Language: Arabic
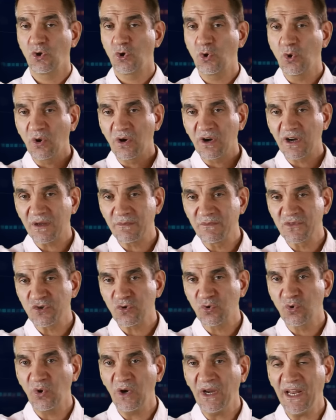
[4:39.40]
كل رمز
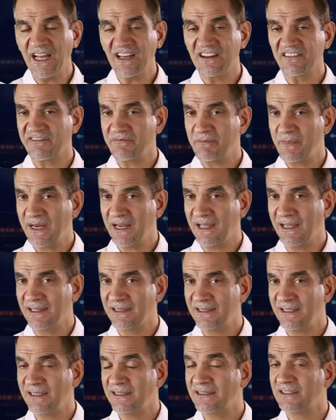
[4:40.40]
وكل حرف من
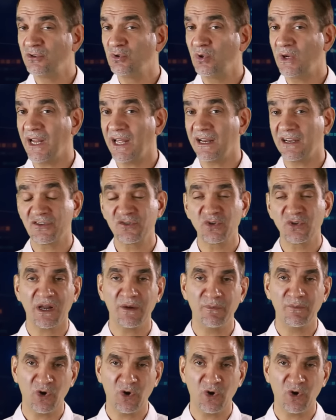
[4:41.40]
هذه تدل على سرعة